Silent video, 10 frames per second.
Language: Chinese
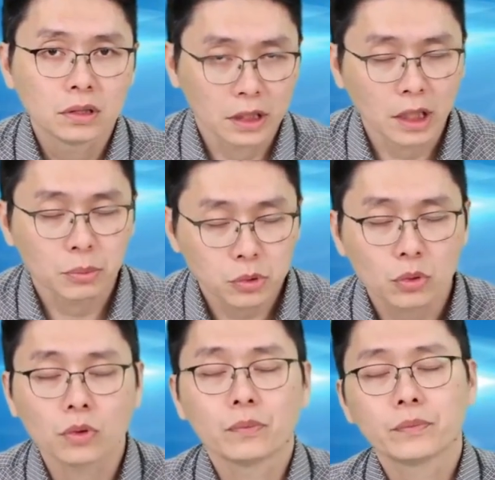相当不
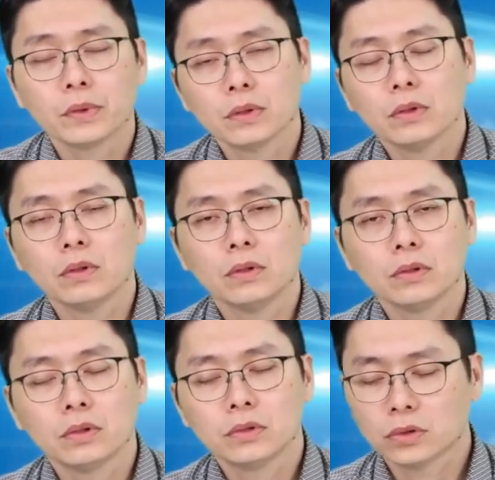错，
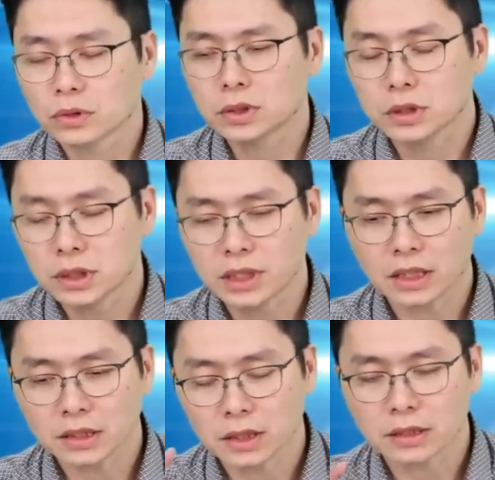都是一个
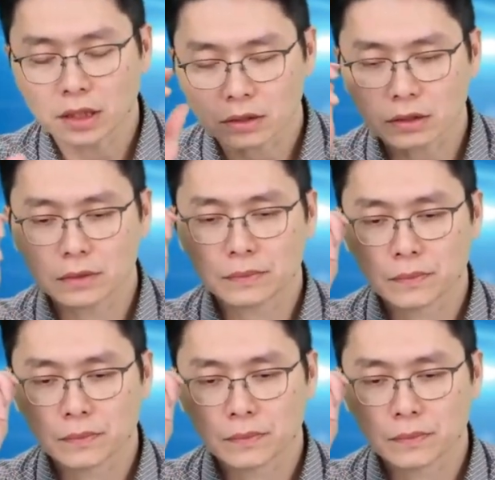强劲的涨势。